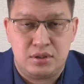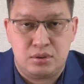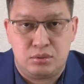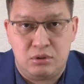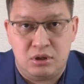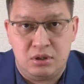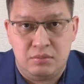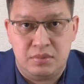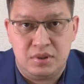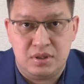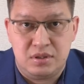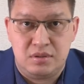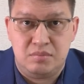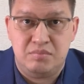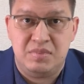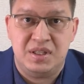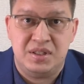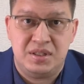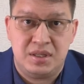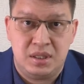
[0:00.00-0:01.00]
стоимость
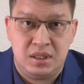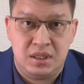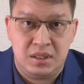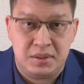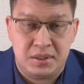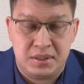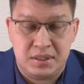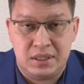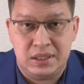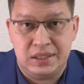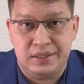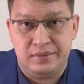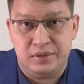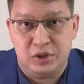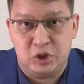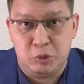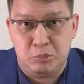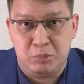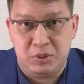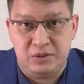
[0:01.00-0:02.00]
бензина и дизельного
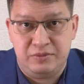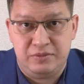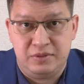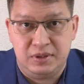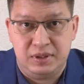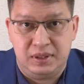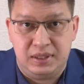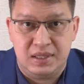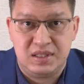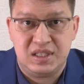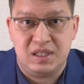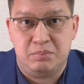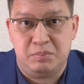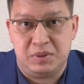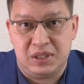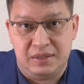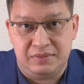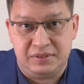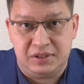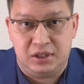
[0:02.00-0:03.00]
топлива на
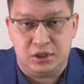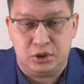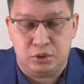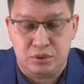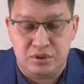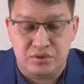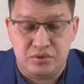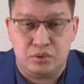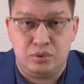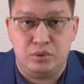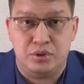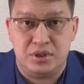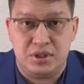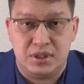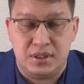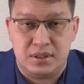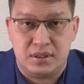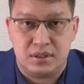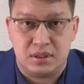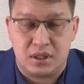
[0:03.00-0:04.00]
заправках, то есть
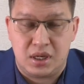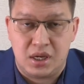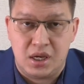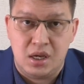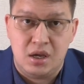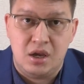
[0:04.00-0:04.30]
рознице.